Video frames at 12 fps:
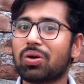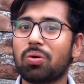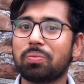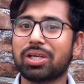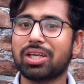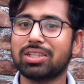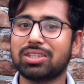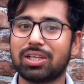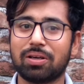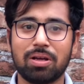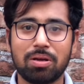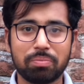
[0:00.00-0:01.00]
কমে গিয়েছে
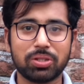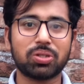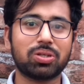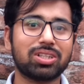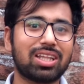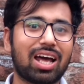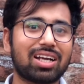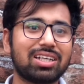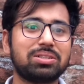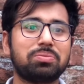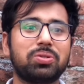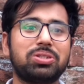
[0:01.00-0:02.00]
বিষয়টা তার
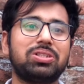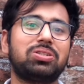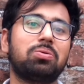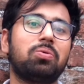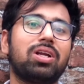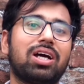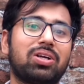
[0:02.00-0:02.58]
কাছে বৈচিত্র্যময়